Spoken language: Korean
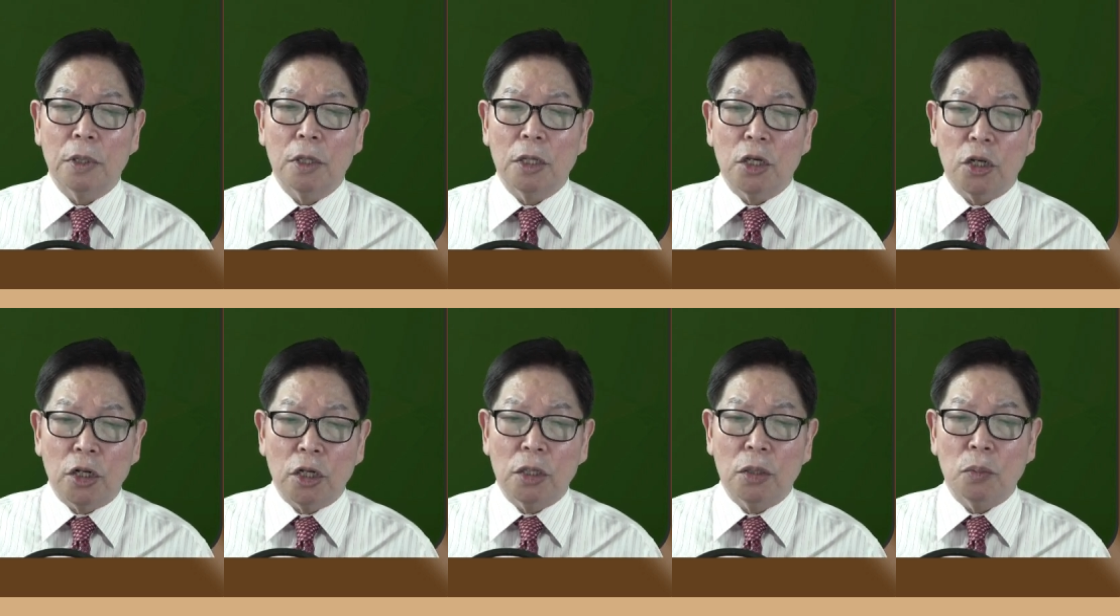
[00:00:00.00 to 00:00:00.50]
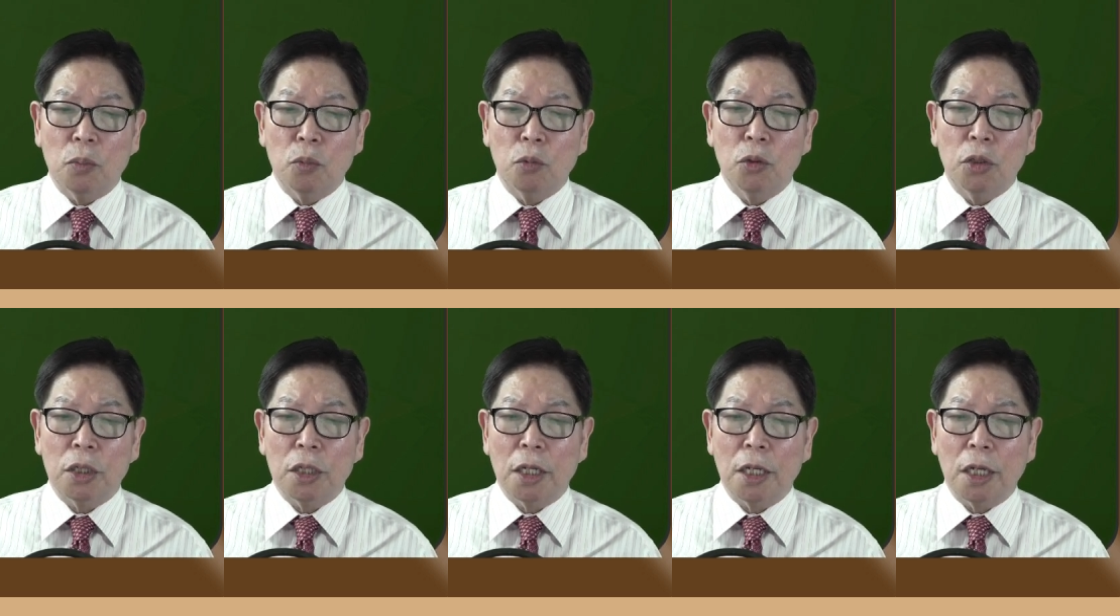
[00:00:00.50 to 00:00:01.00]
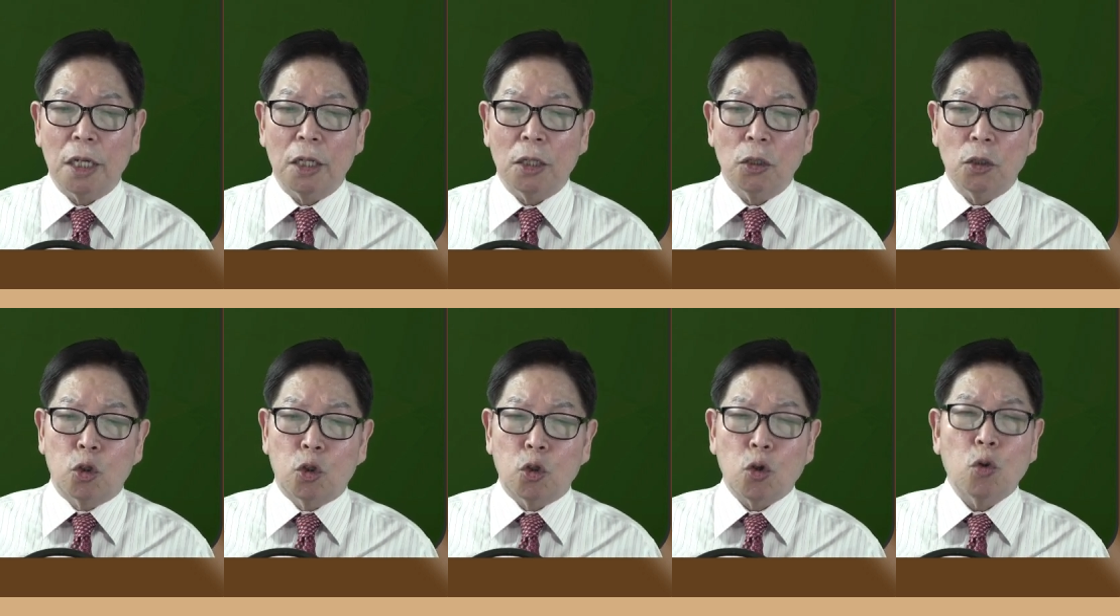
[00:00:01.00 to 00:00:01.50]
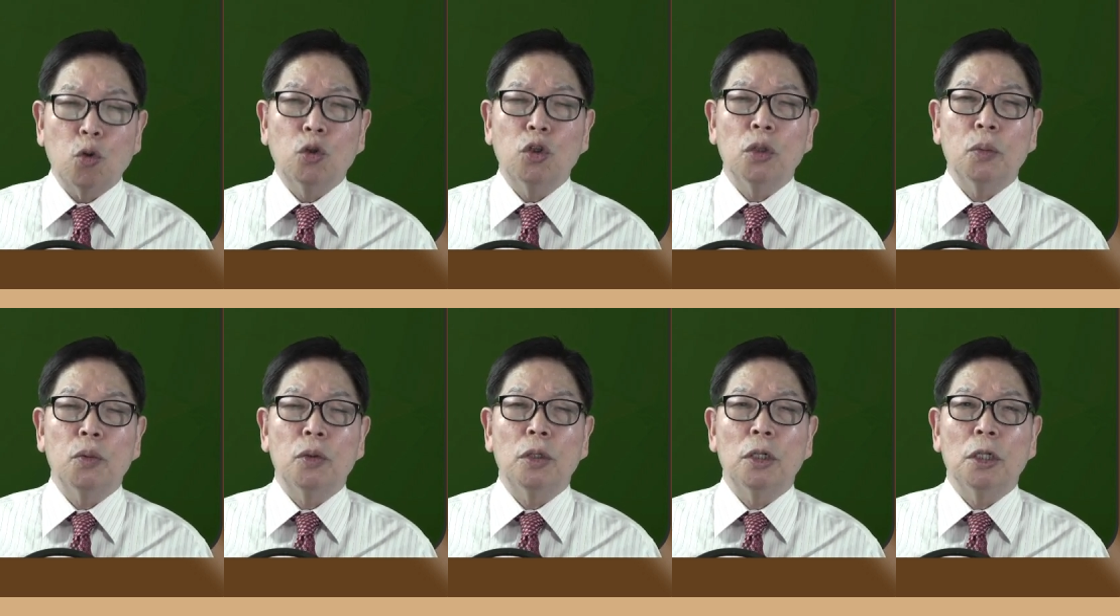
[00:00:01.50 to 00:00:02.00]
이런 문제의
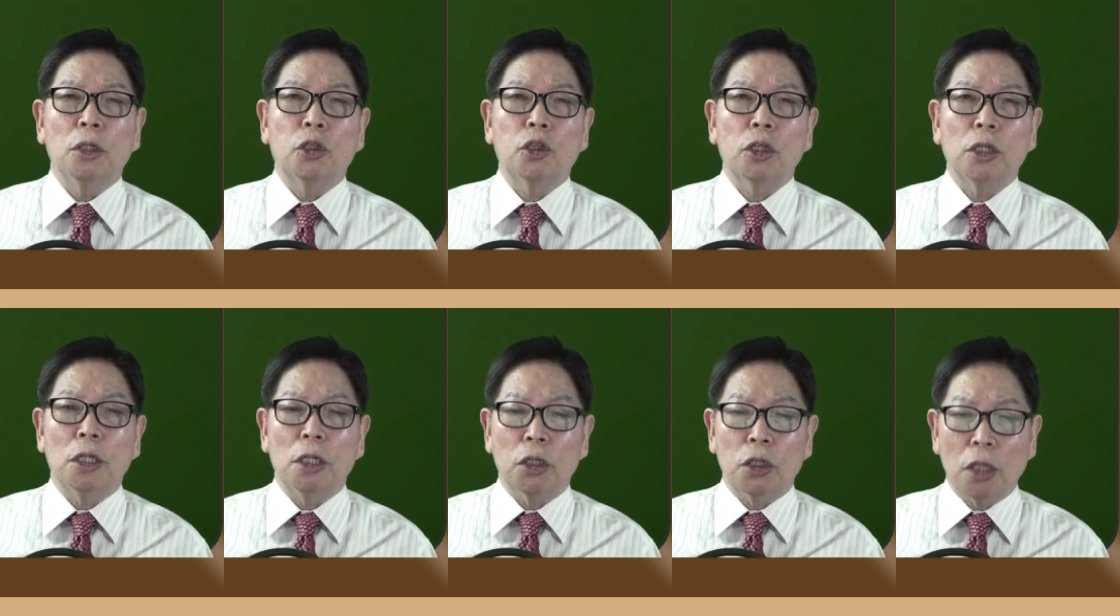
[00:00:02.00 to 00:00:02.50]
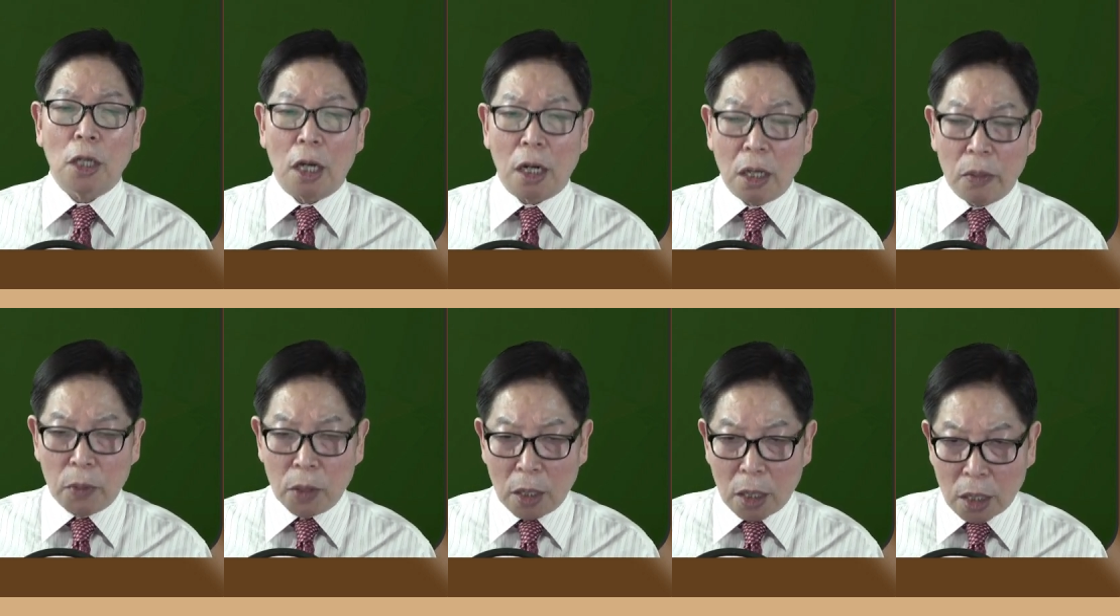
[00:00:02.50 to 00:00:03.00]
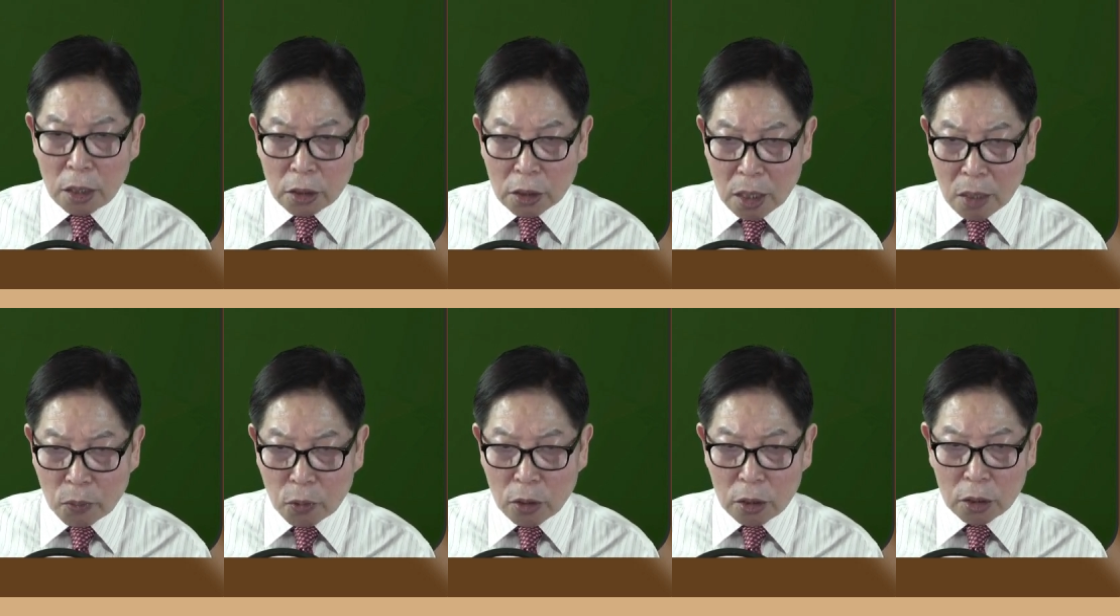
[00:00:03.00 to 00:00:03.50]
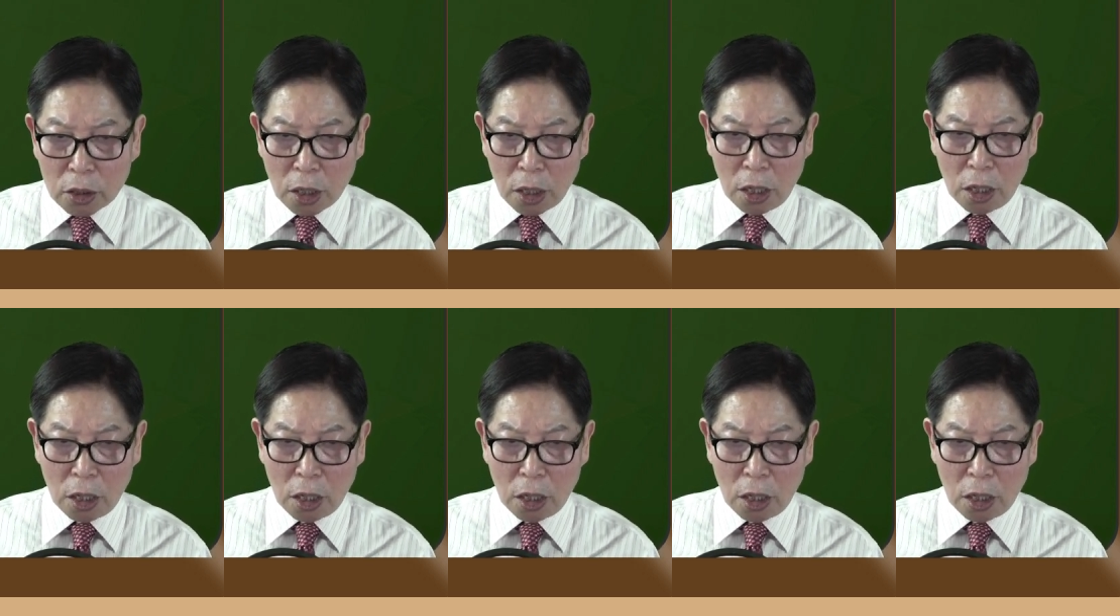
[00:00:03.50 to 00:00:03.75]
종지부를 찍을 사람이나 사물을